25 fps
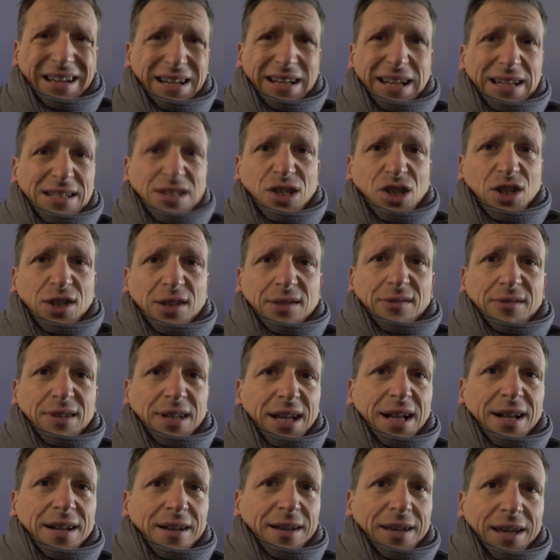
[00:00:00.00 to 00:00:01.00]
klassisches
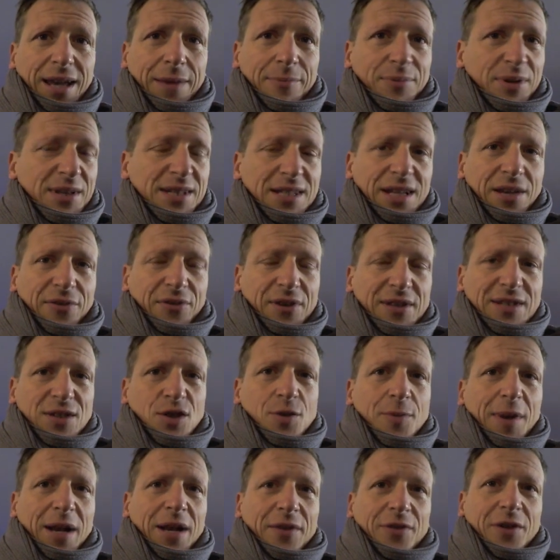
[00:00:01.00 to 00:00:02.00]
Hotel, Kempinski findest
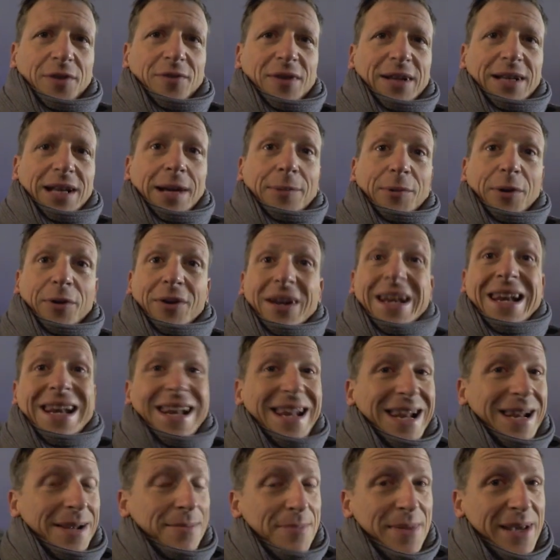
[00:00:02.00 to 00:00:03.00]
du überall auf der Welt, aber
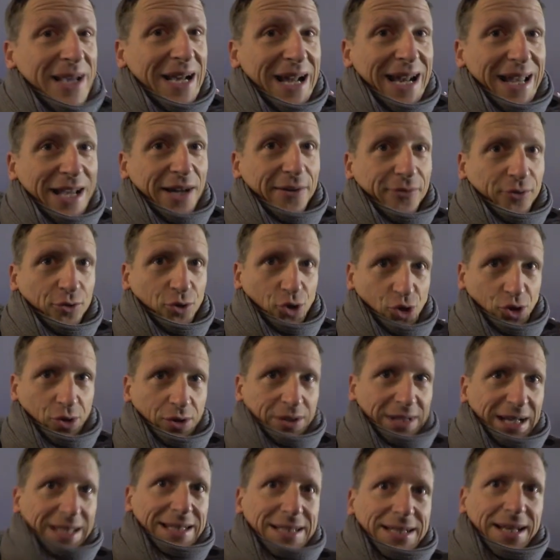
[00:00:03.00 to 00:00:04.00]
äh, mega lecker
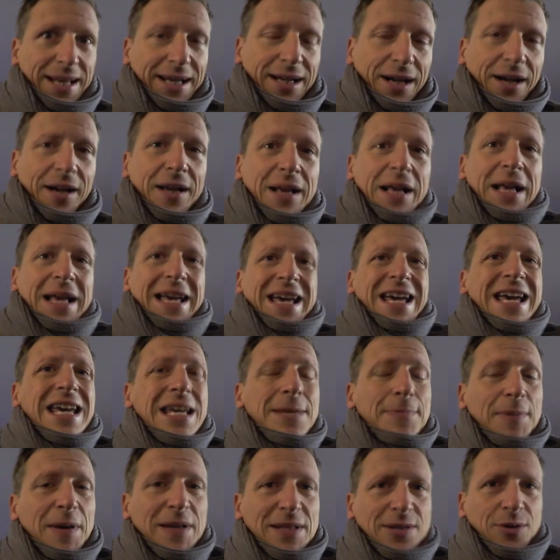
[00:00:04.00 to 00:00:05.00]
Frühstück, ganz lecker.
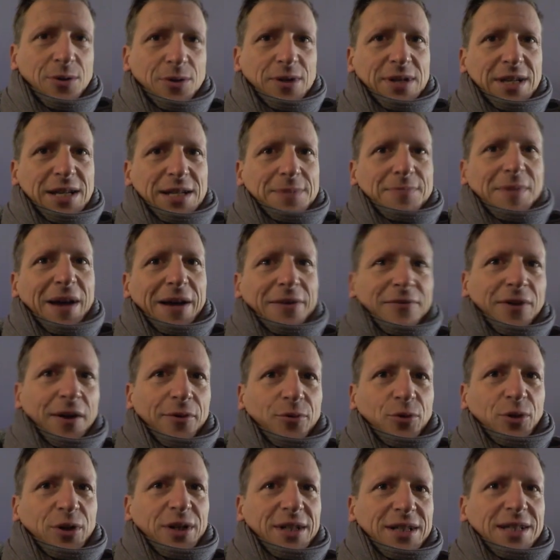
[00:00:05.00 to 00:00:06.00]
Ich persönlich, mein
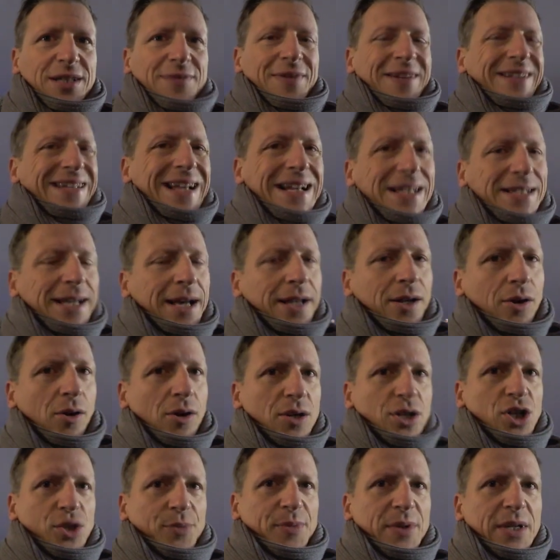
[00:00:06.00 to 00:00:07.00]
Favorit ist, wenn Geld keine
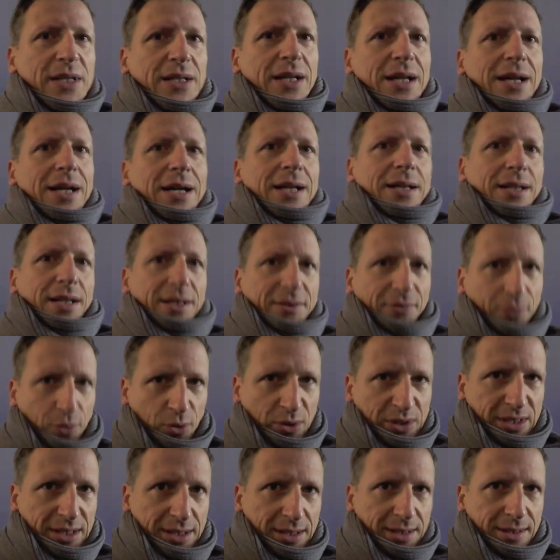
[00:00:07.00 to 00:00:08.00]
Rolle spielt, das
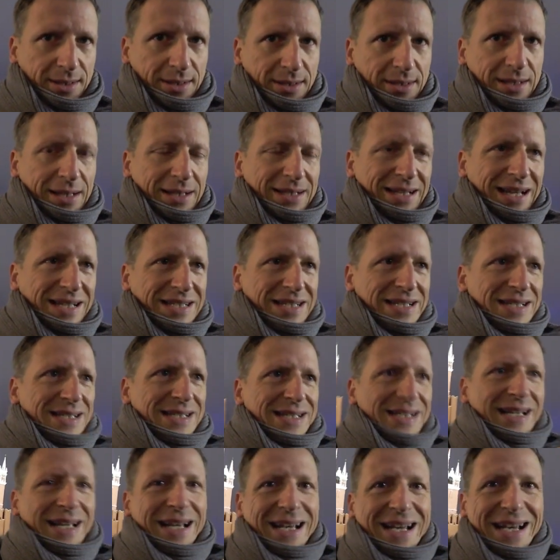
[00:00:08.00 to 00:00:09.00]
Four Seasons. Das ist
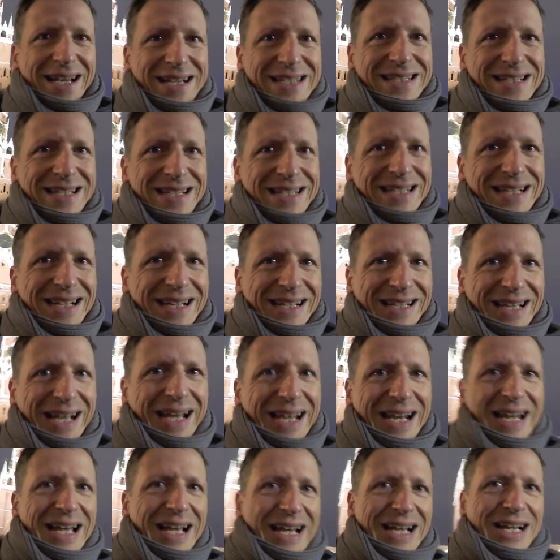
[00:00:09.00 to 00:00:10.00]
ein richtig
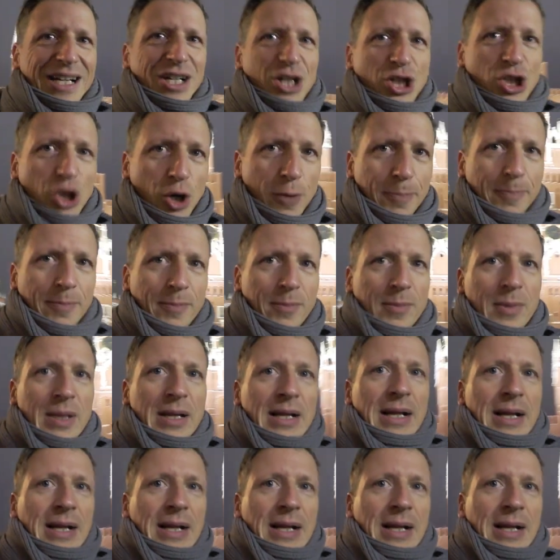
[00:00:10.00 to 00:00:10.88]
geiler Schuppen.